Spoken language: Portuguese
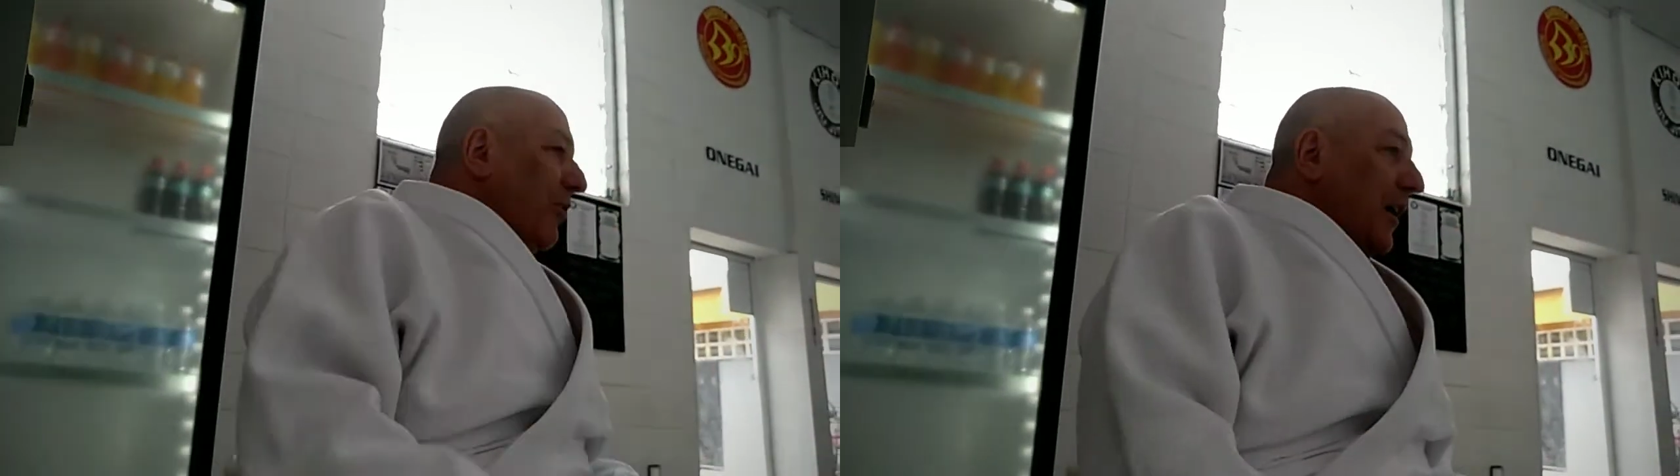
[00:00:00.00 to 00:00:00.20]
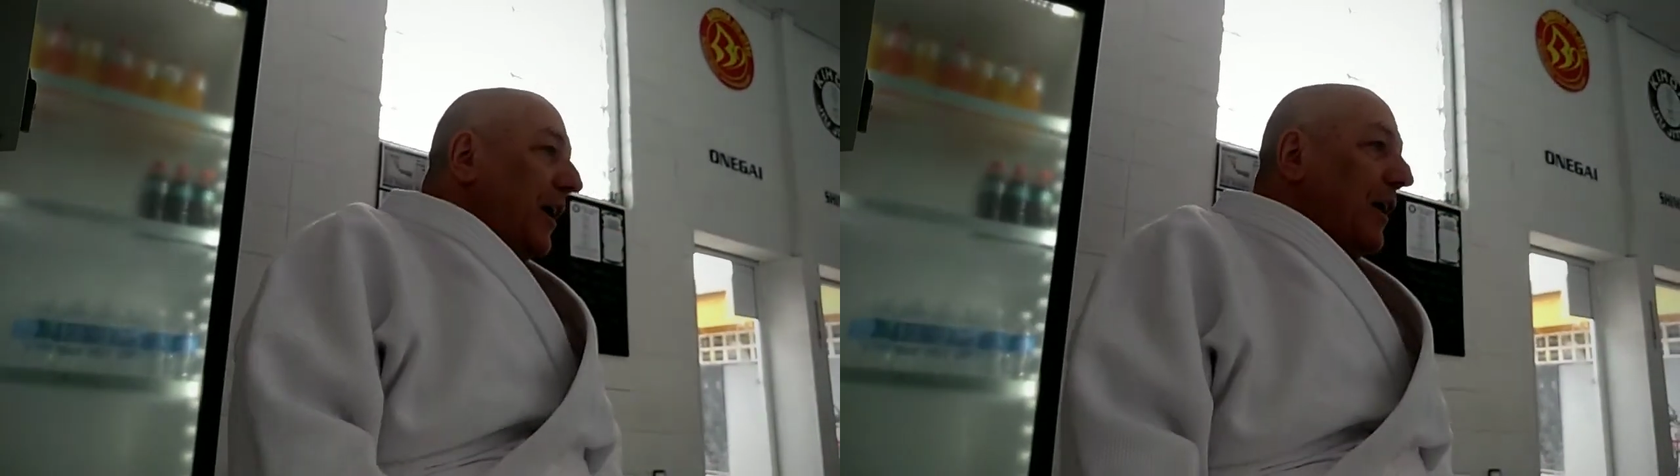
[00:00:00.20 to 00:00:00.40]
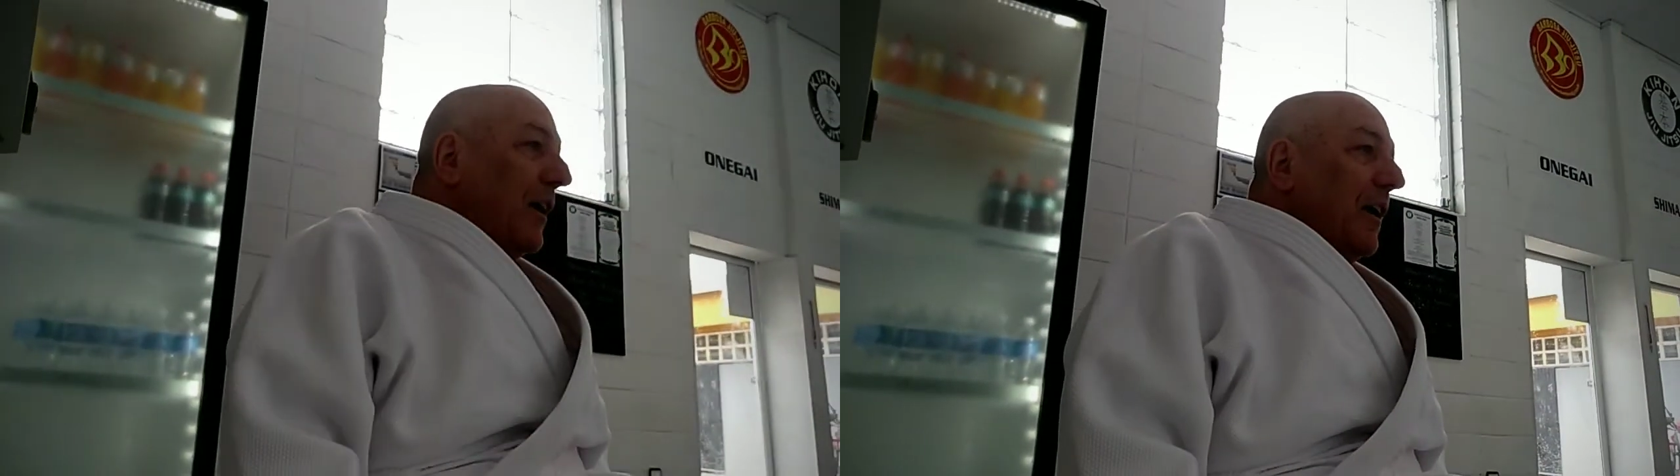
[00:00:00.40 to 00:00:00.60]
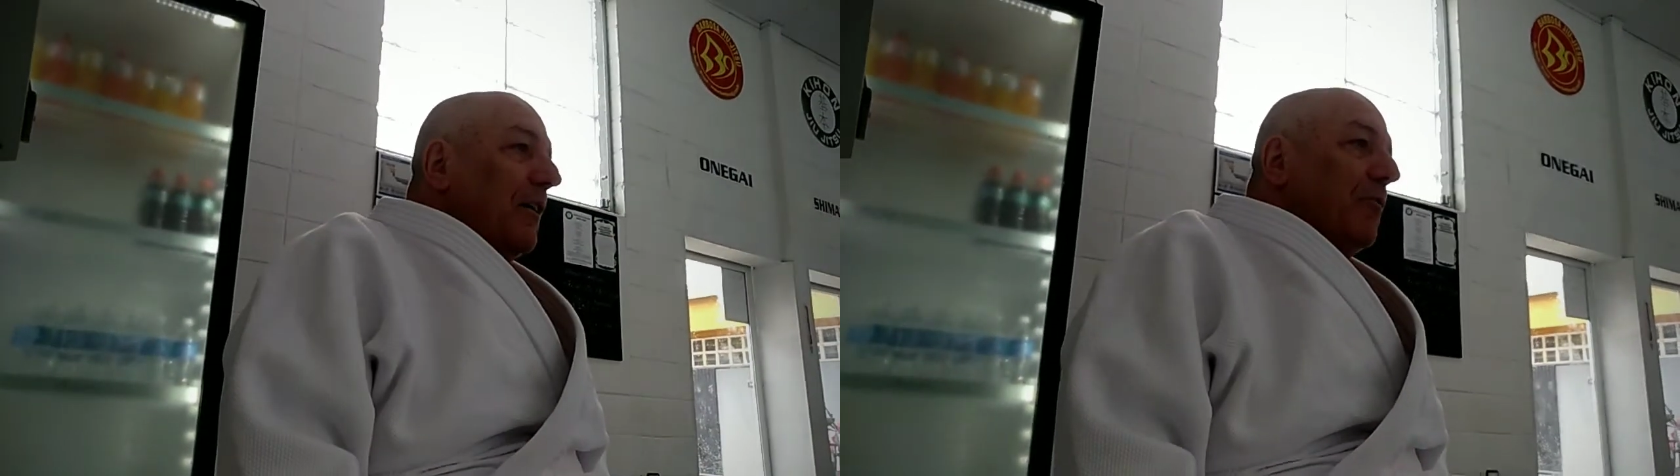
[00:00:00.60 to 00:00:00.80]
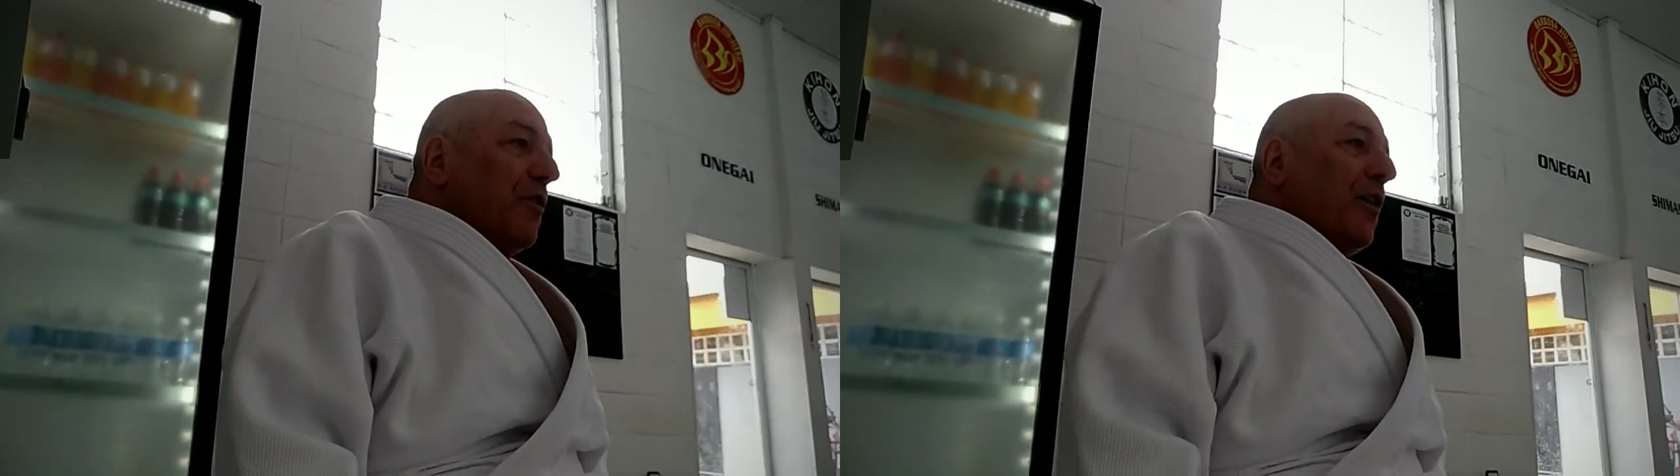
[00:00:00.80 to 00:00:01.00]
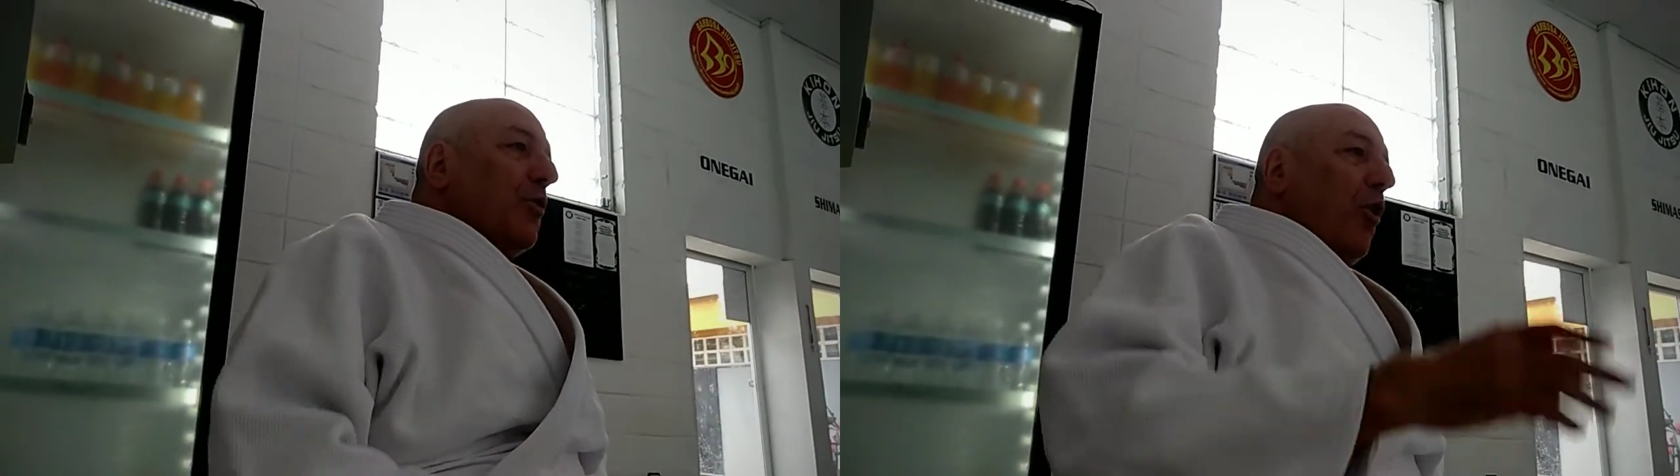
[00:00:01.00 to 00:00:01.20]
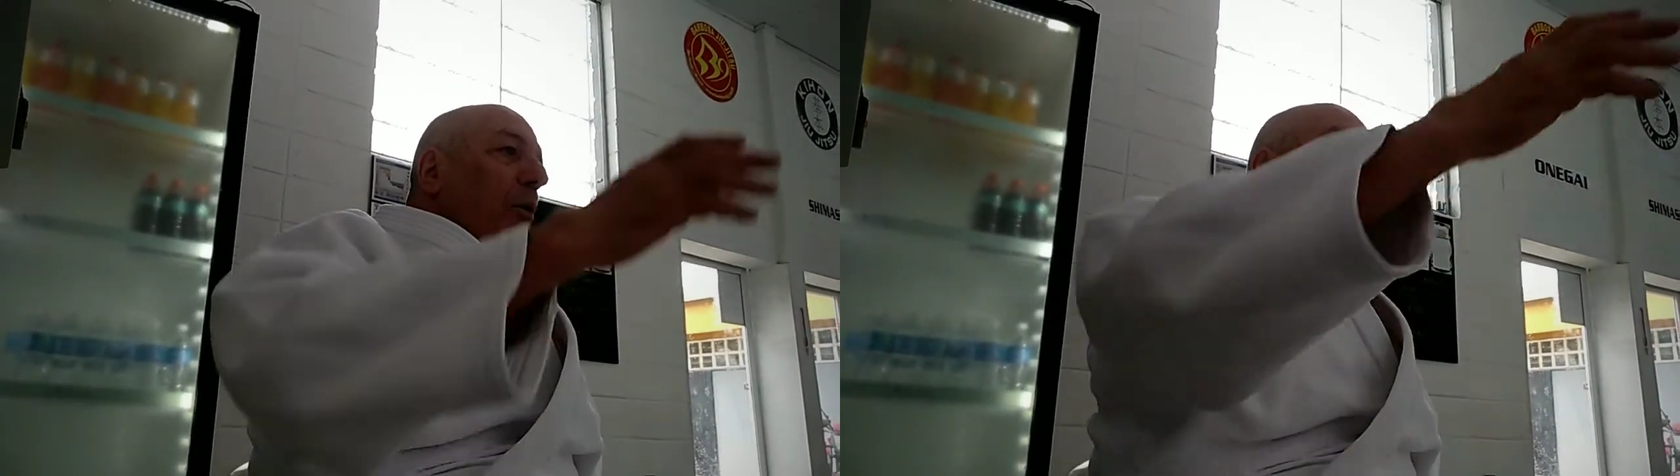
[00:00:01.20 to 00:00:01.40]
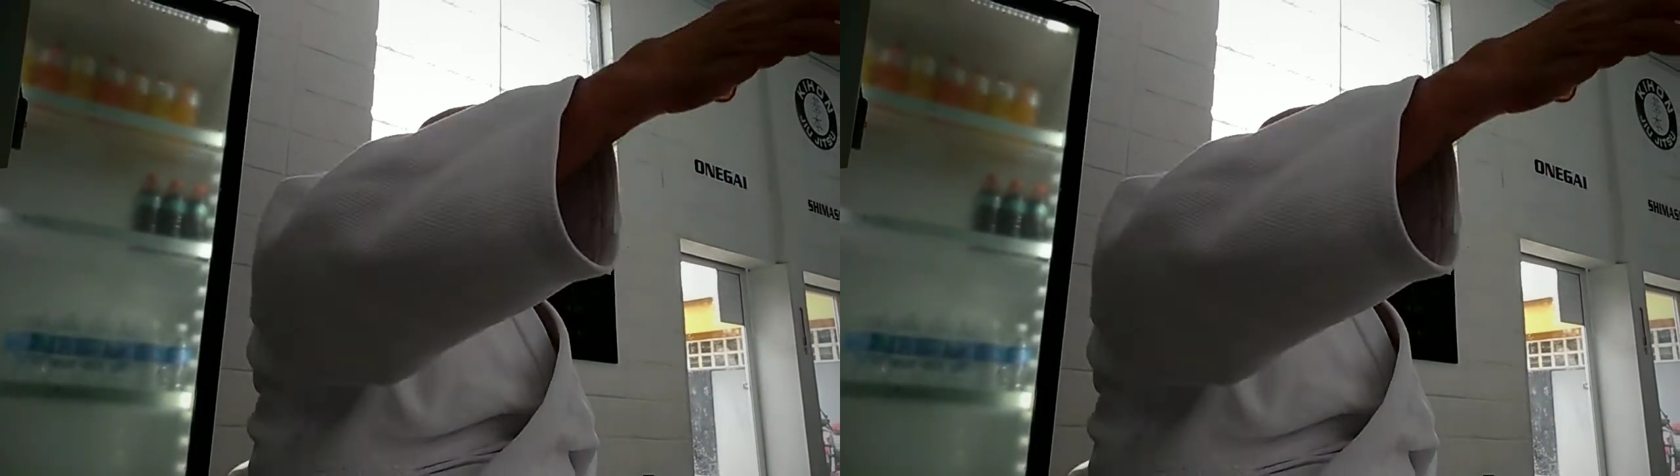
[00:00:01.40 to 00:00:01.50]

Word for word: alguém, você cobre